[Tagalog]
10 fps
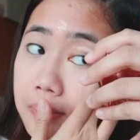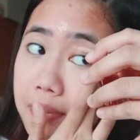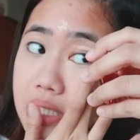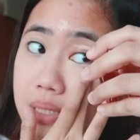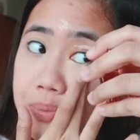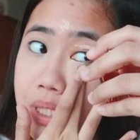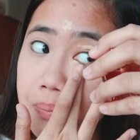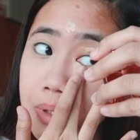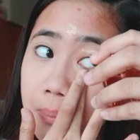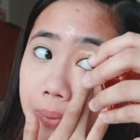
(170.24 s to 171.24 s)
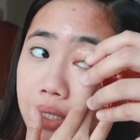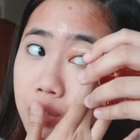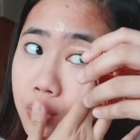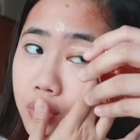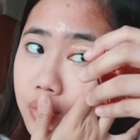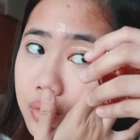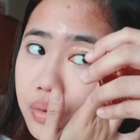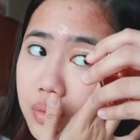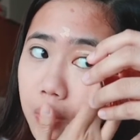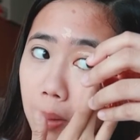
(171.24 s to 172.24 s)
masipsip niya pa
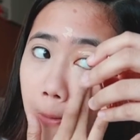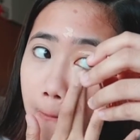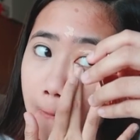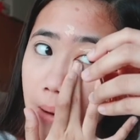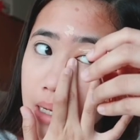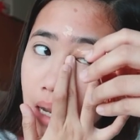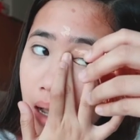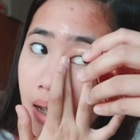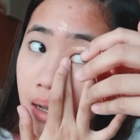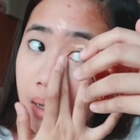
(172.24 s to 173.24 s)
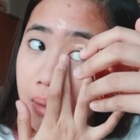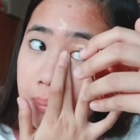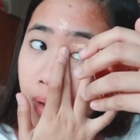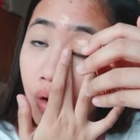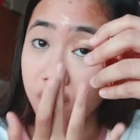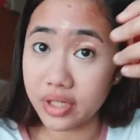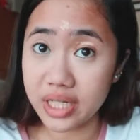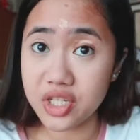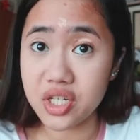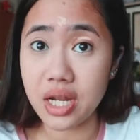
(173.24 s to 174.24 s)
yung um,
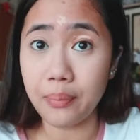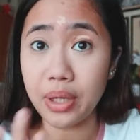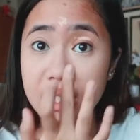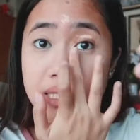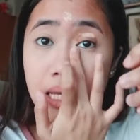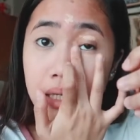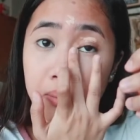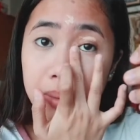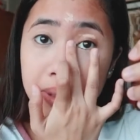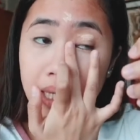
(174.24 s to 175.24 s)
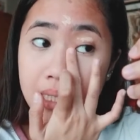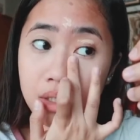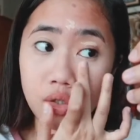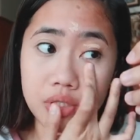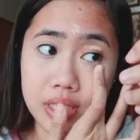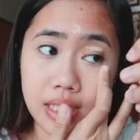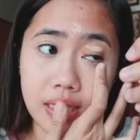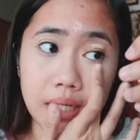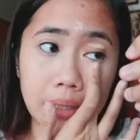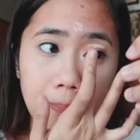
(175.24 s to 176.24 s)
coverage na pwede sanang mabigay ng
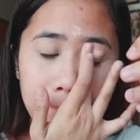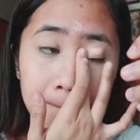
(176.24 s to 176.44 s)
concealer.